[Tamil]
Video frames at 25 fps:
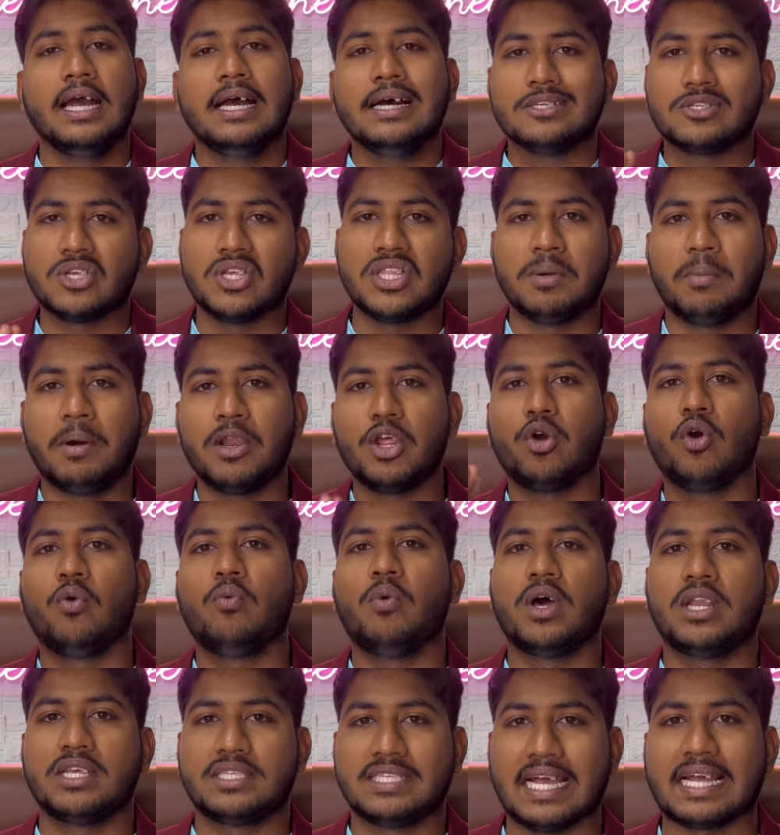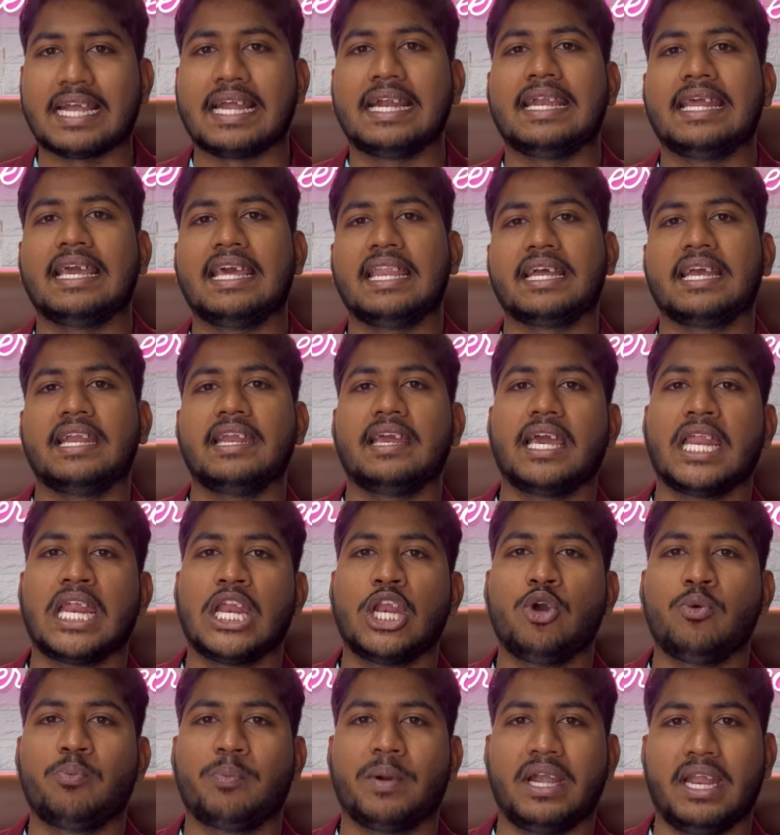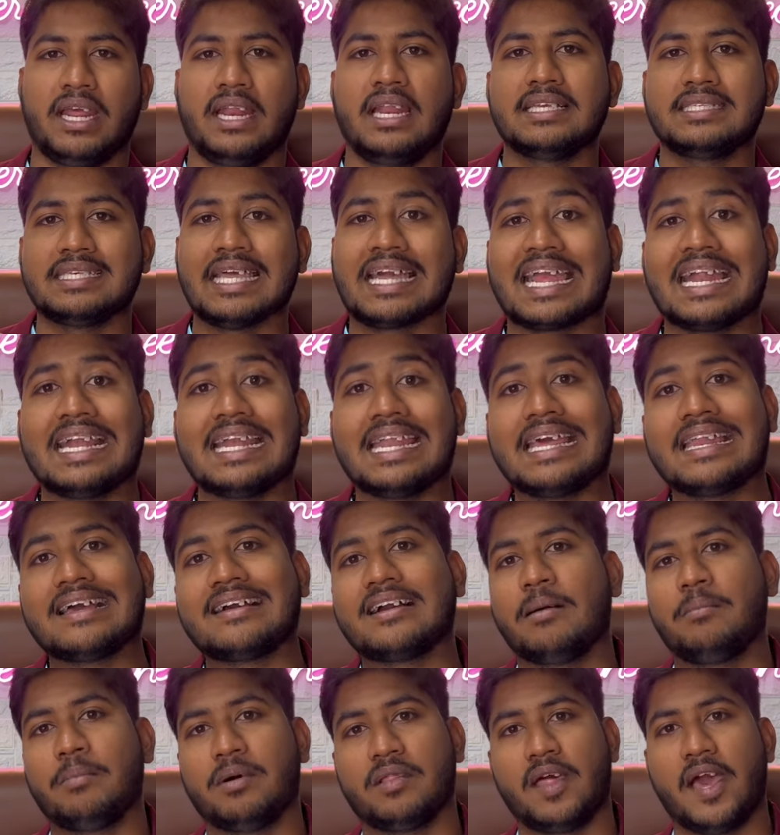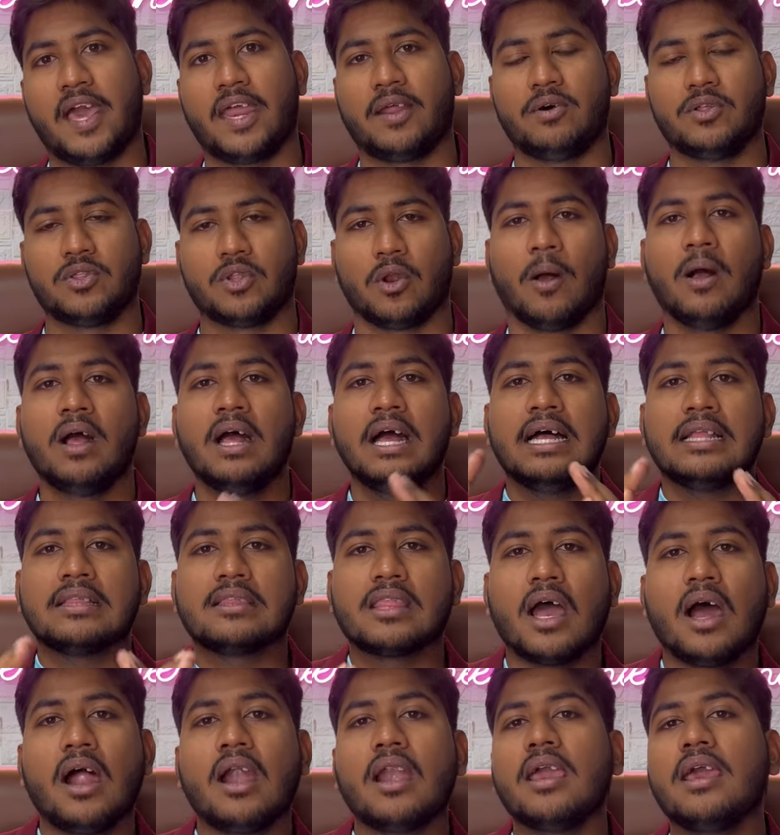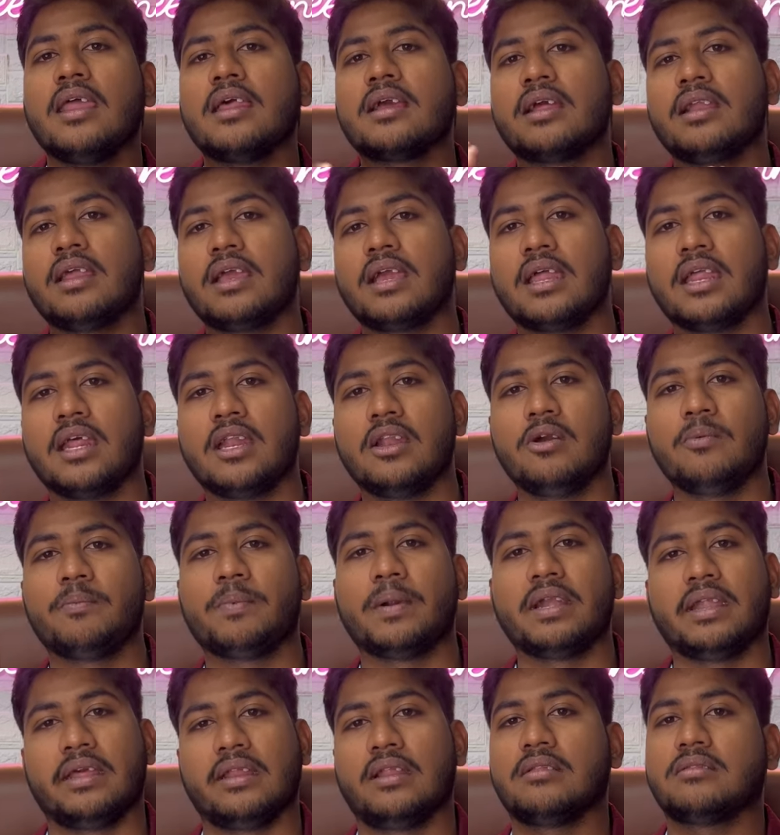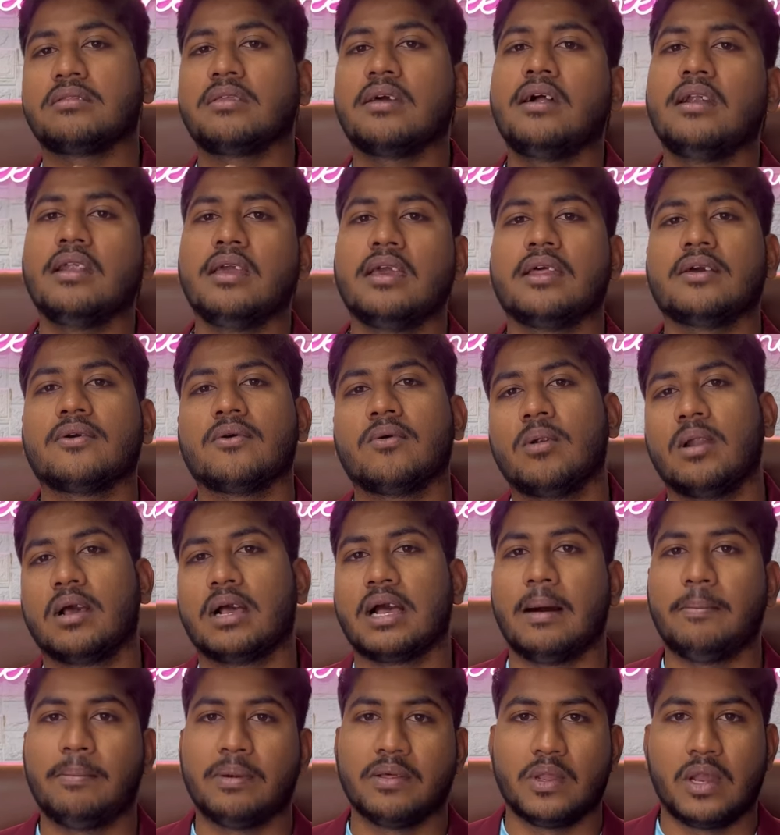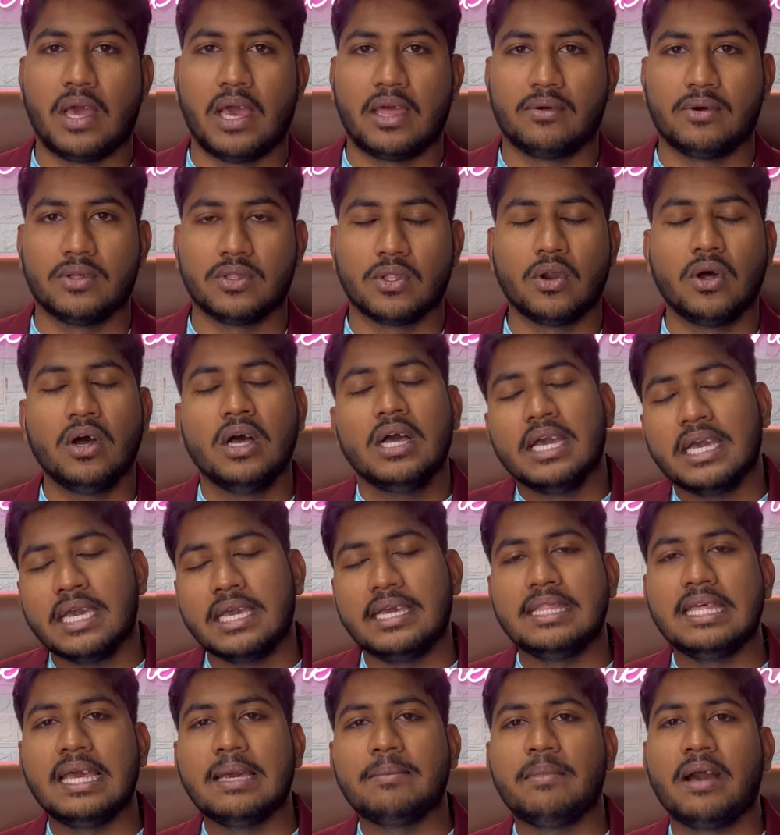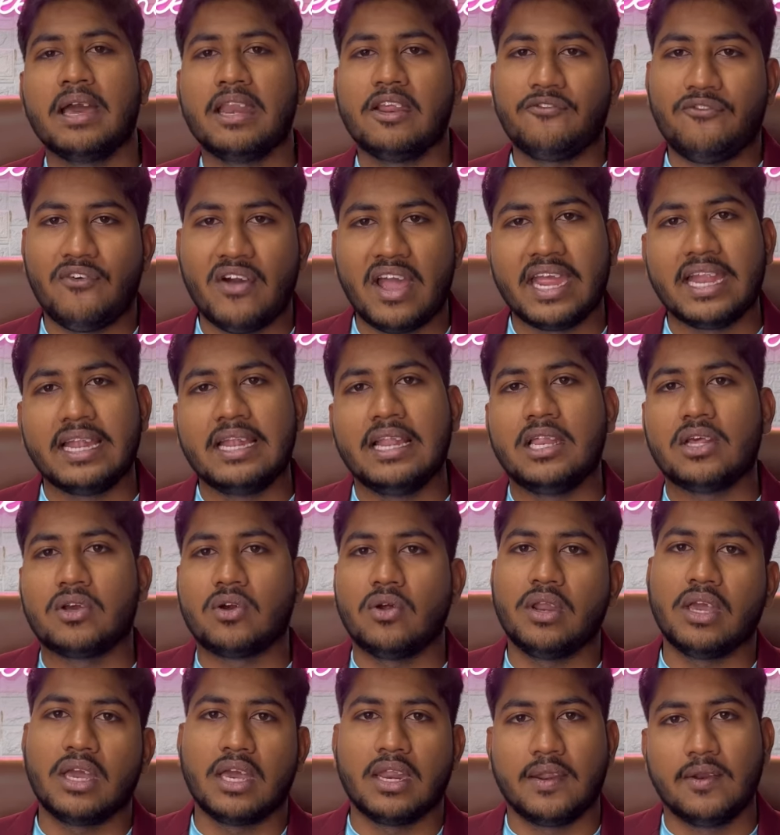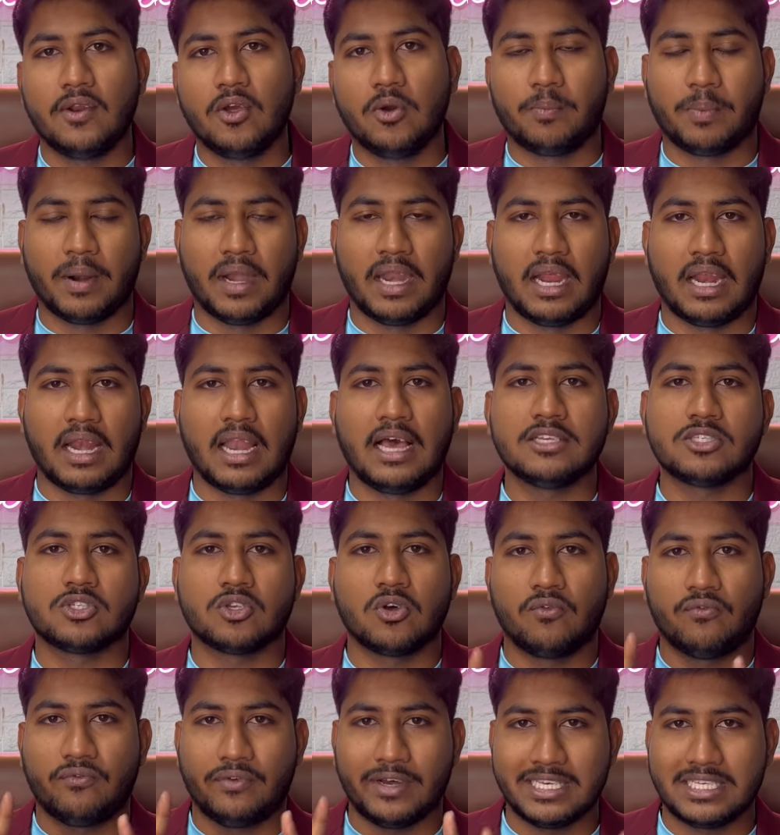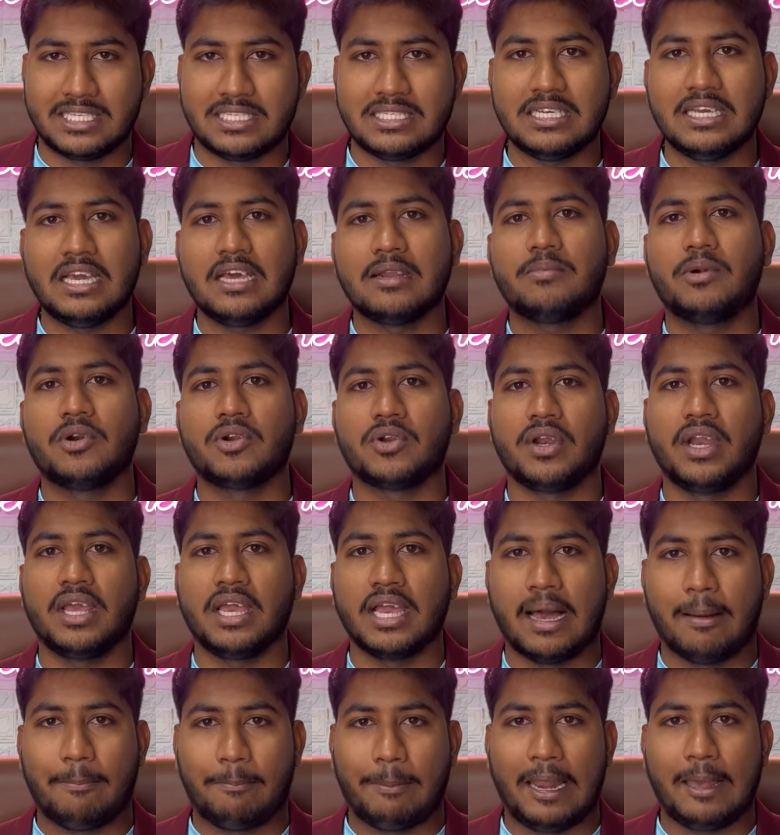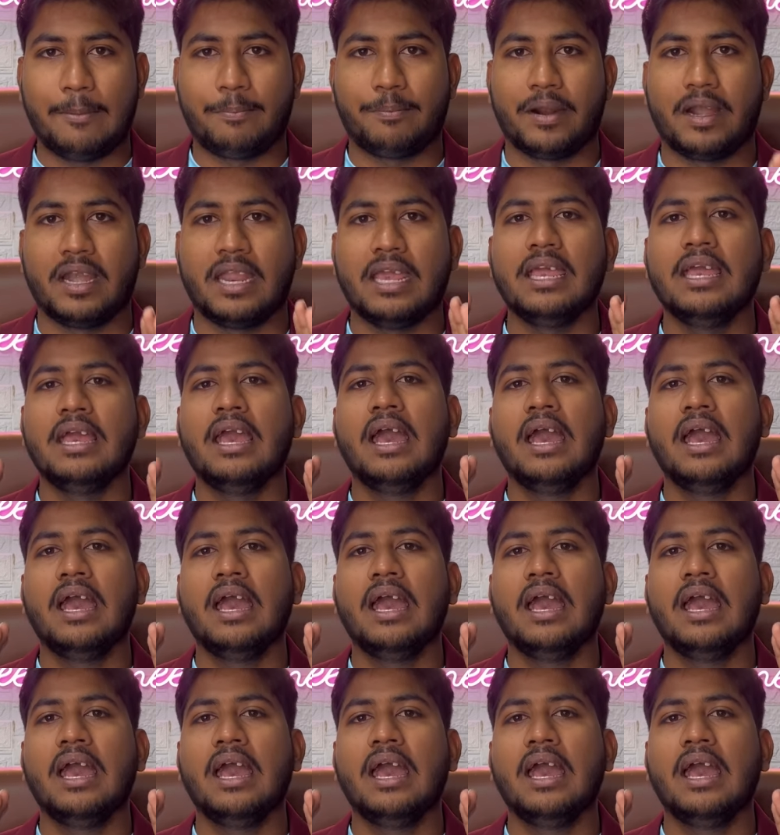ஸோ இந்த மாதிரி ஒவ்வொரு செகண்ட் இயருக்கு நீங்கள் ரினியூ பண்ணிங்கன்னா செகண்ட் இயருக்கு ஐம்பதாயிரம் வந்துடும் தேர்ட் இயருக்கு நீங்கள் ரினியூ பண்ணிட்டீங்கன்னா தேர்ட் இயருக்கு உங்களுக்கு ஐம்பதனாயிரம் வந்துடும் இதே மாதிரி ஃபைனல் இயருக்கும் நீங்கள் ரினியூ பண்ணிக்கலாம் ஸோ ஃபஸ்ட் இயர் மட்டும் நீங்கள் அப்ளை பண்ணி